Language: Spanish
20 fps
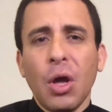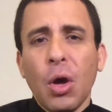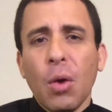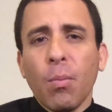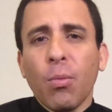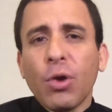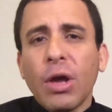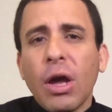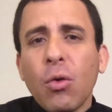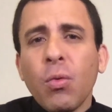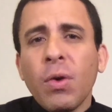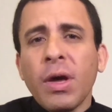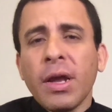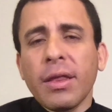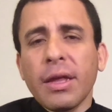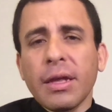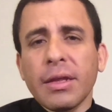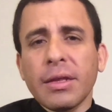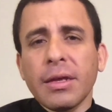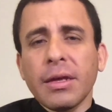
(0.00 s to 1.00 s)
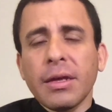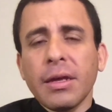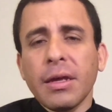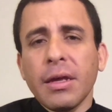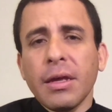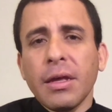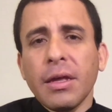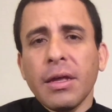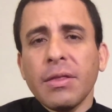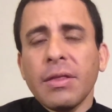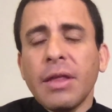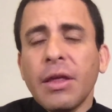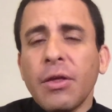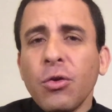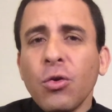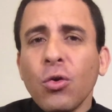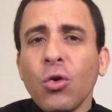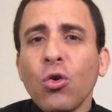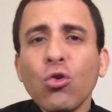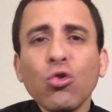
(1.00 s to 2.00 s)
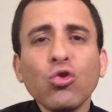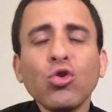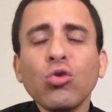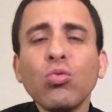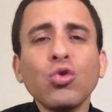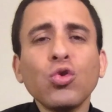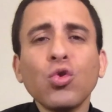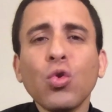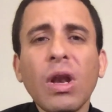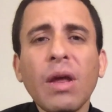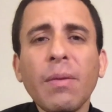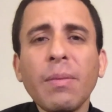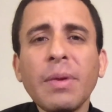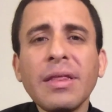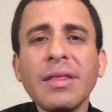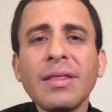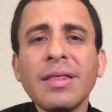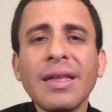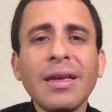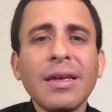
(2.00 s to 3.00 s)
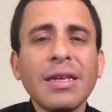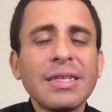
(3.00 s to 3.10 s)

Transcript: Porque acuérdate, de Dios no somos solamente